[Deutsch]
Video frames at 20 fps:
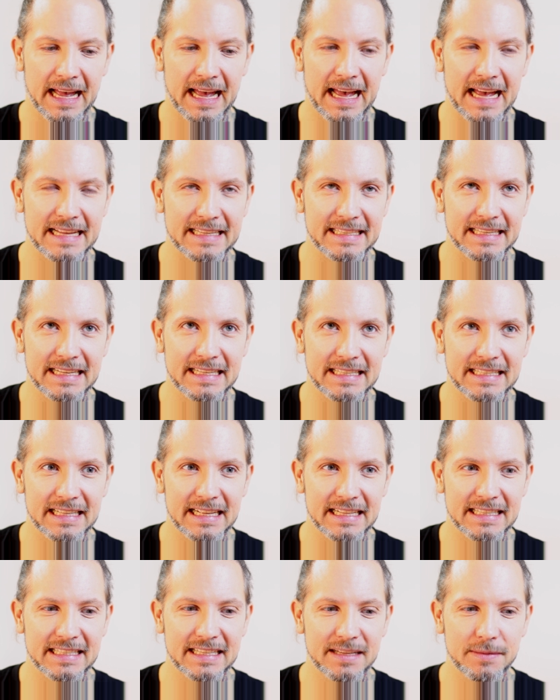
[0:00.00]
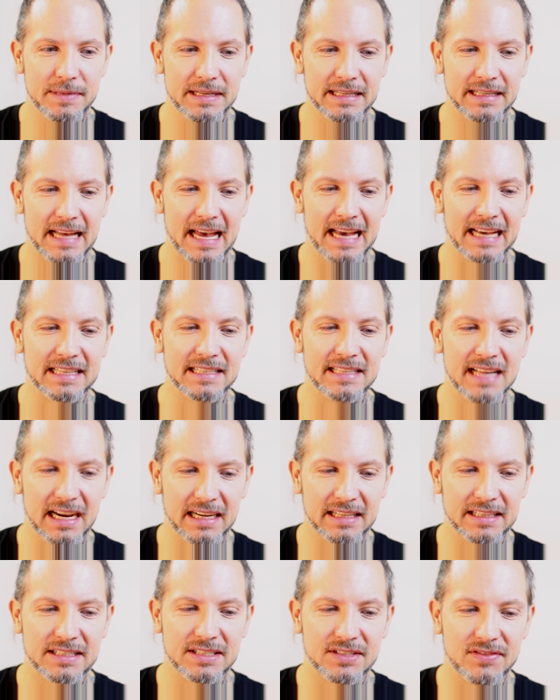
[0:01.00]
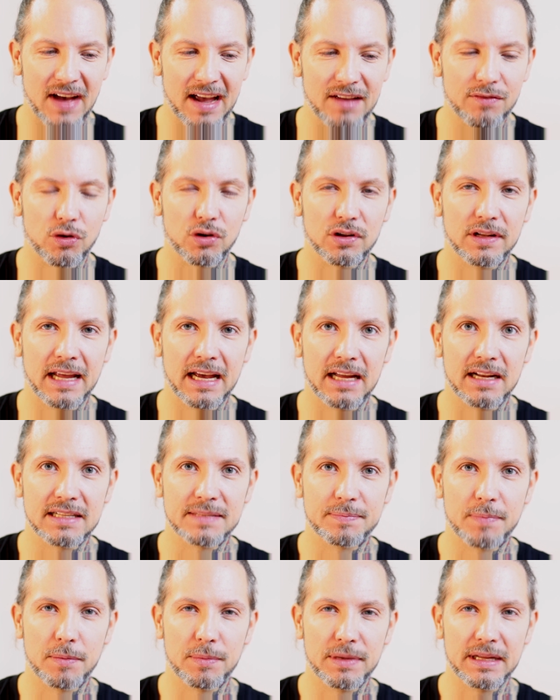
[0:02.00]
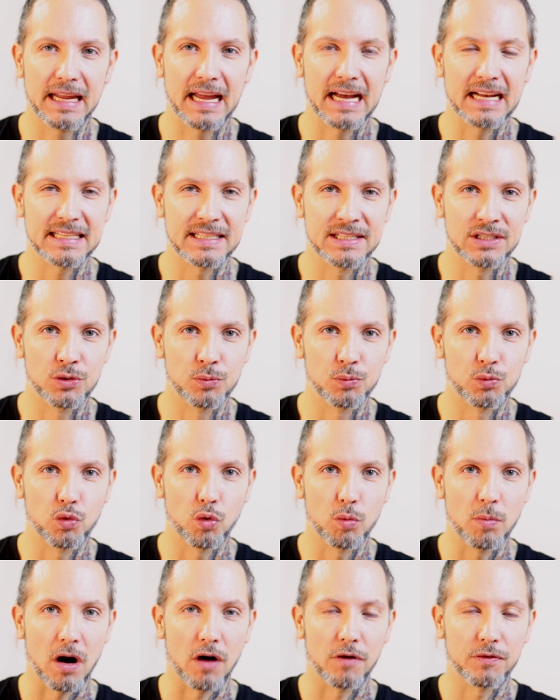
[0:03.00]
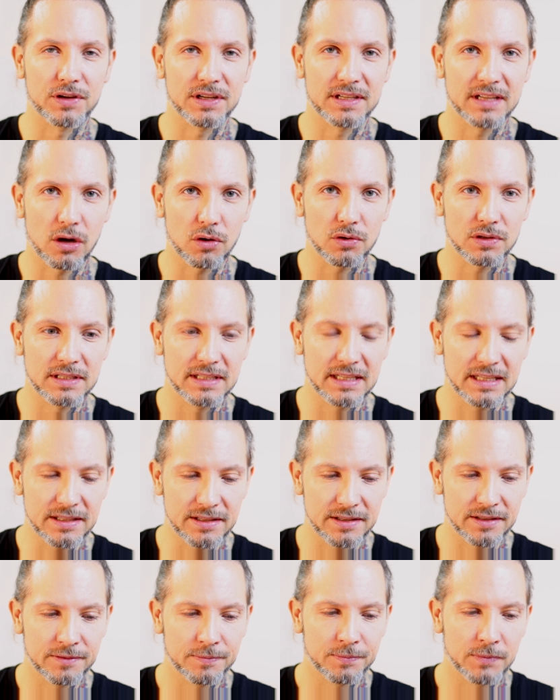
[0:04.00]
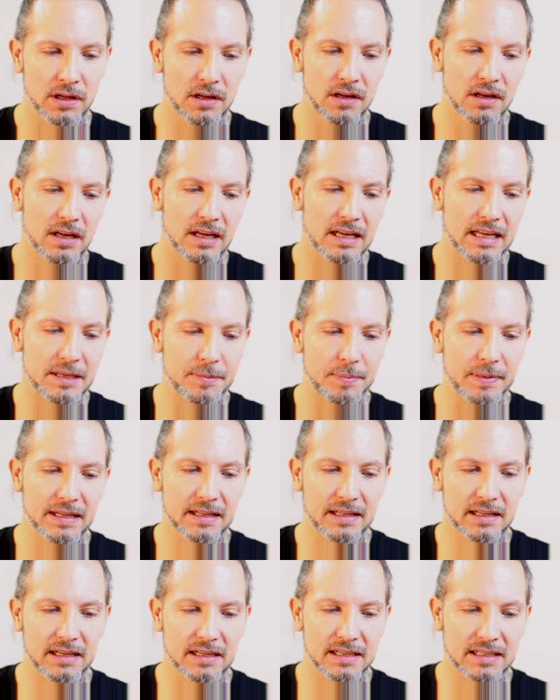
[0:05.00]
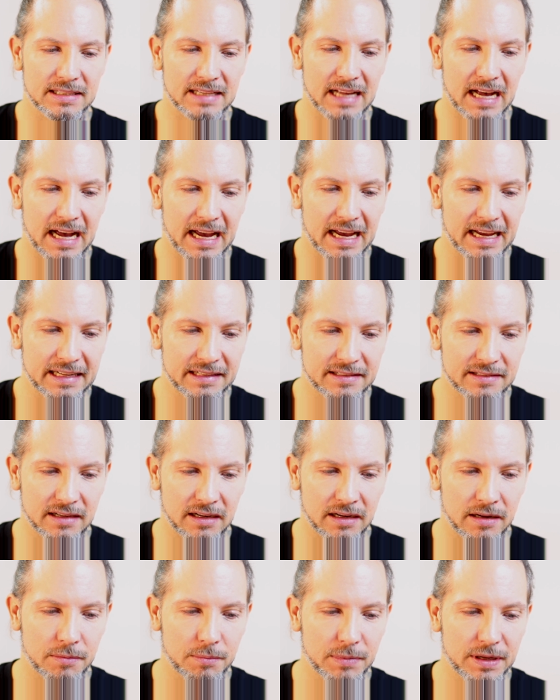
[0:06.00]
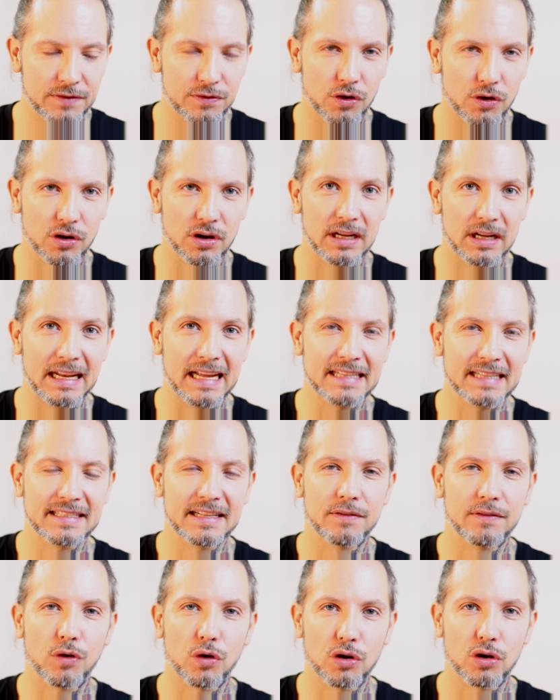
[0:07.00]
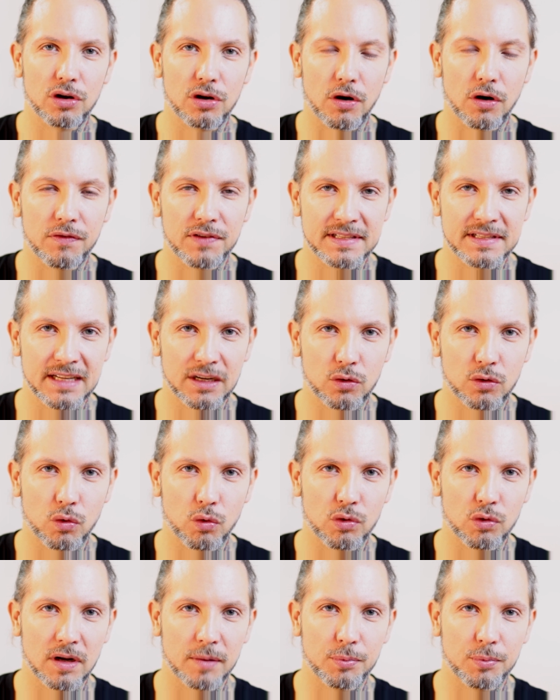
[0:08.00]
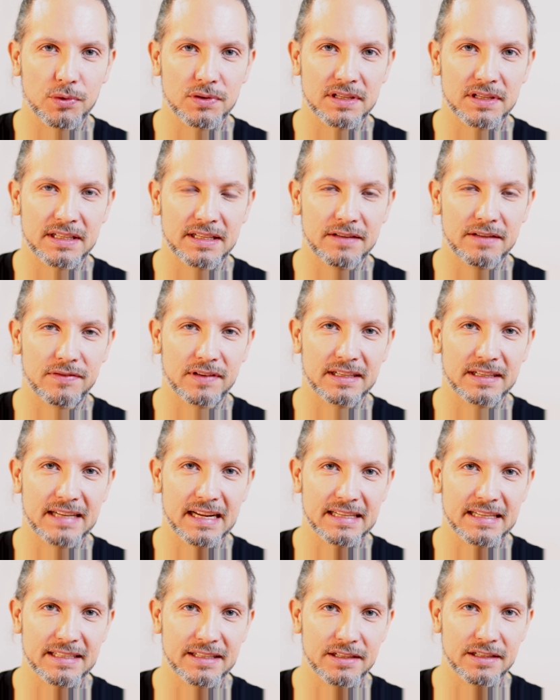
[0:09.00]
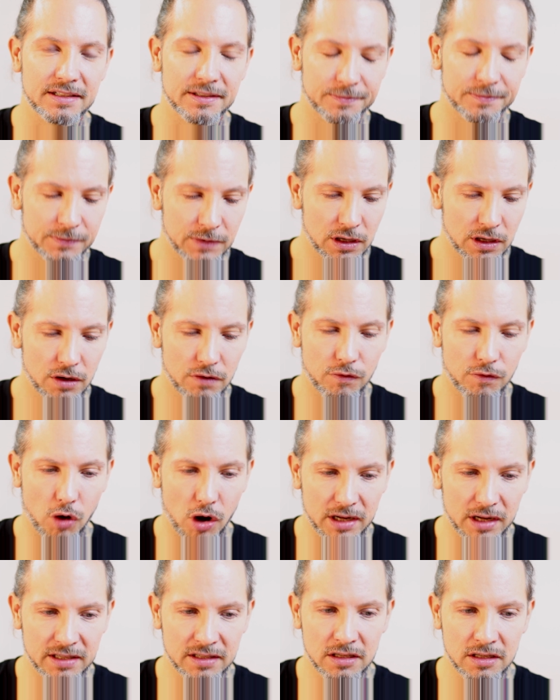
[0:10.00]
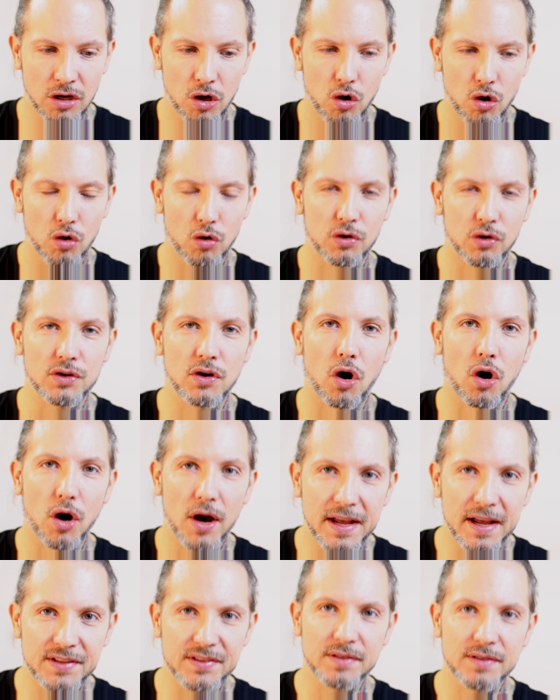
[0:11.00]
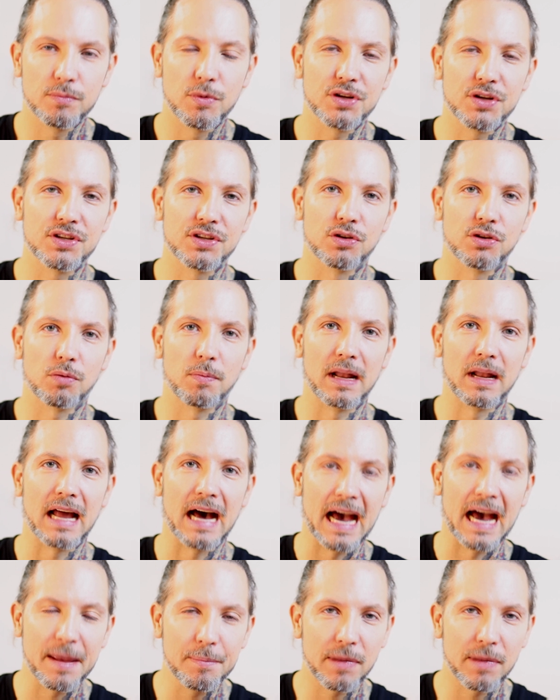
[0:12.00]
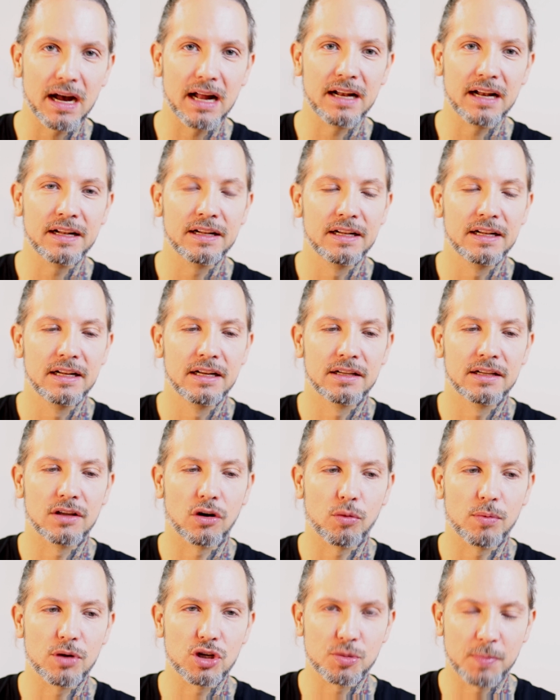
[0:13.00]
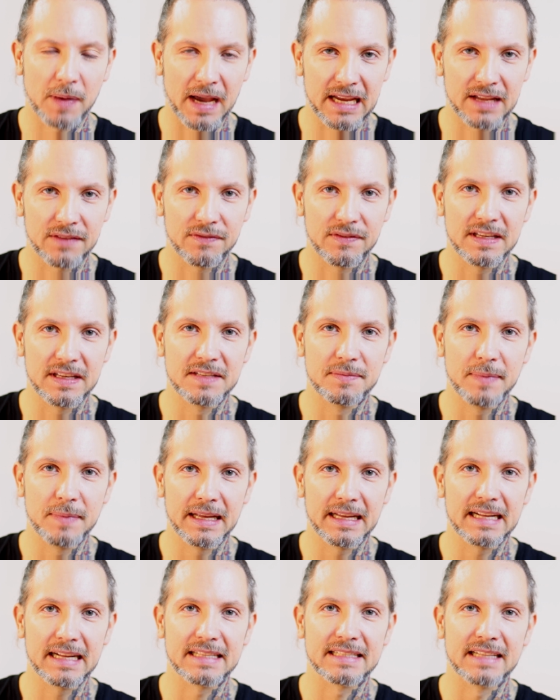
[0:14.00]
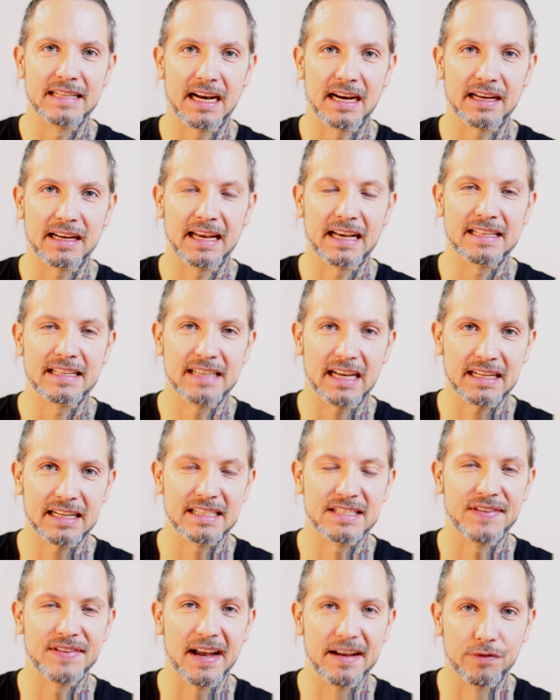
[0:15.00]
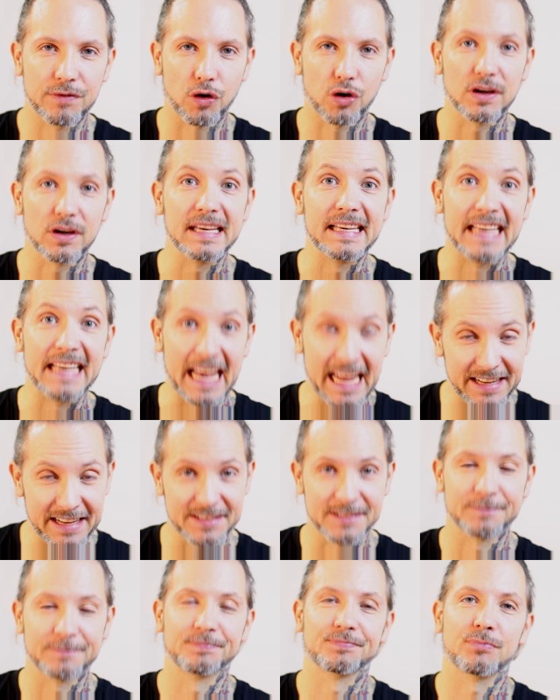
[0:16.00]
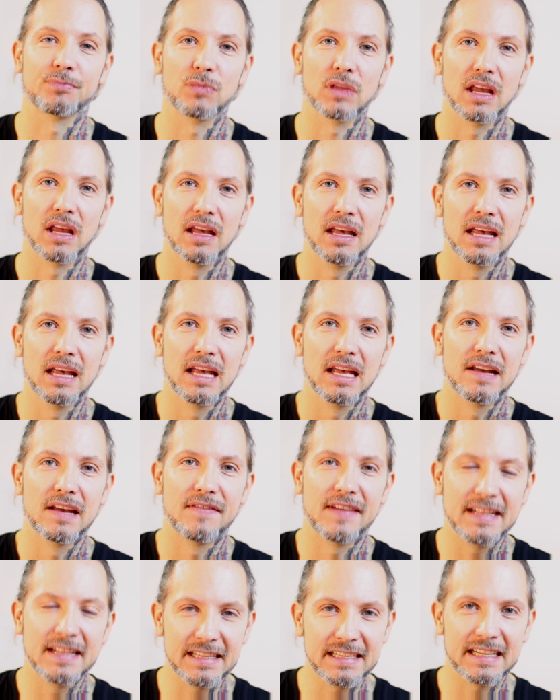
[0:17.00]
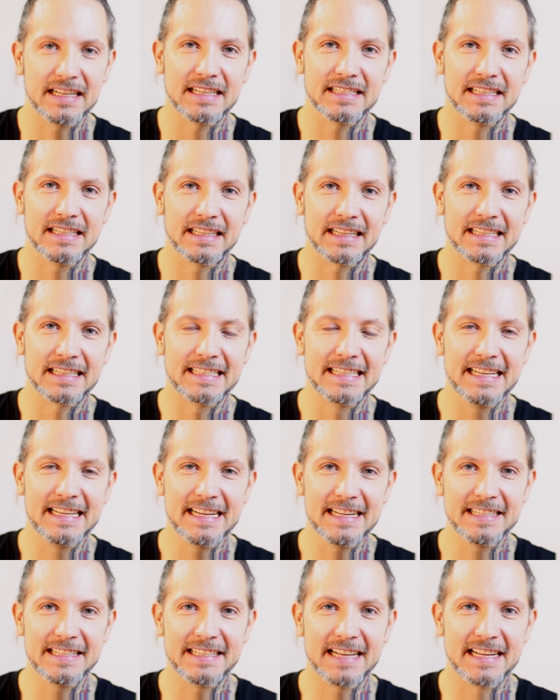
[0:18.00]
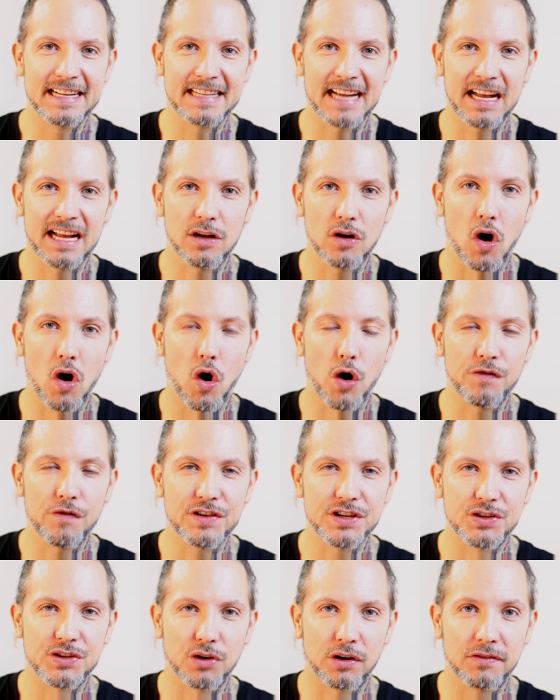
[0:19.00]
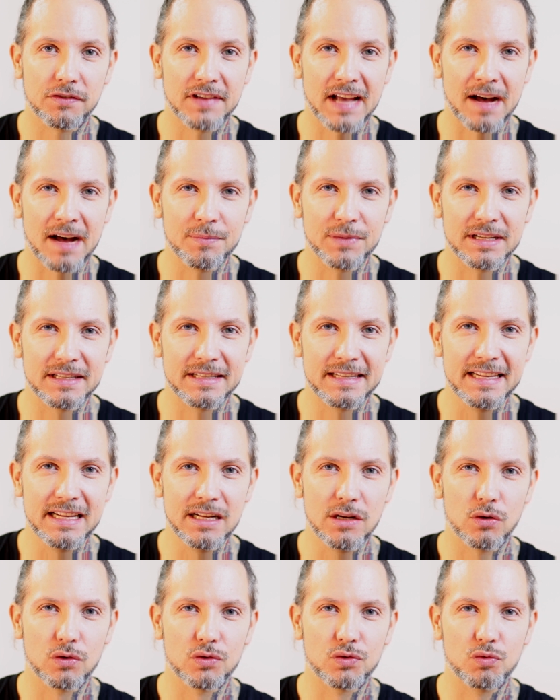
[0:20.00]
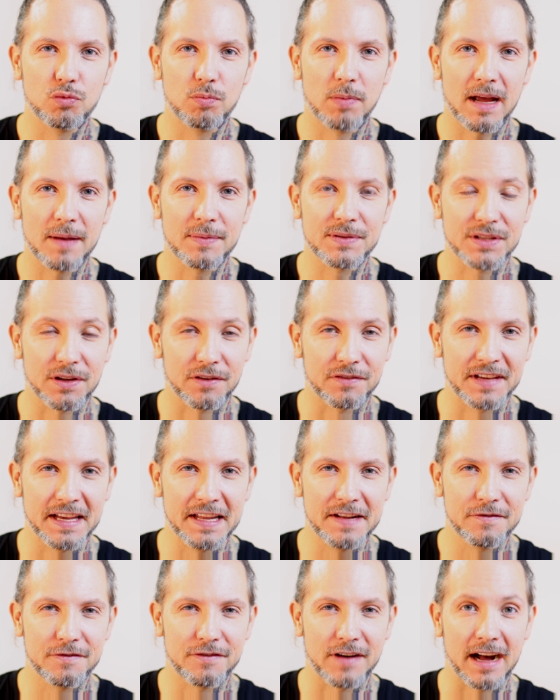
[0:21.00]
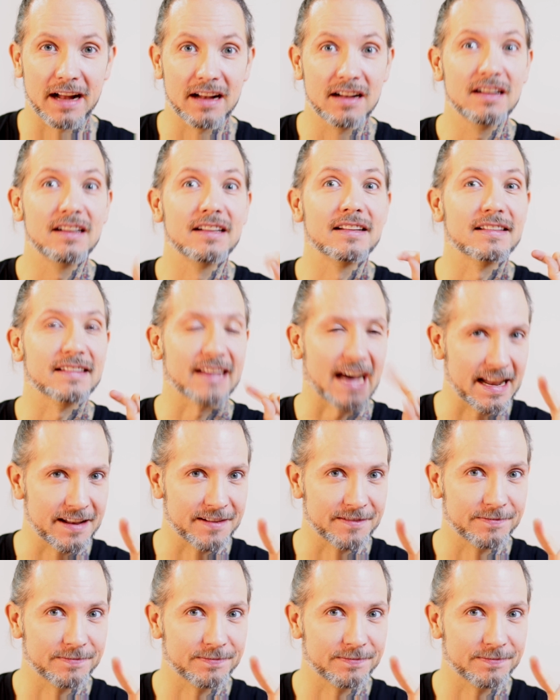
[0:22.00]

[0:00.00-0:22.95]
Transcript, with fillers: Es ist jetzt nämlich exakt zwei Wochen her, dass bei mir die ersten Symptome aufgetaucht sind. Ich bin äh, seit äh, Mittwoch letzter Woche offiziell Corona-positiv getestet worden. Und heute möchte ich nochmal einmal darüber sprechen, wie es mir jetzt nach exakt zwei Wochen geht. Wenn dich das interessiert, ja dann hoffe ich doch, wir haben einen Deal und du bleibst auf jeden Fall dran.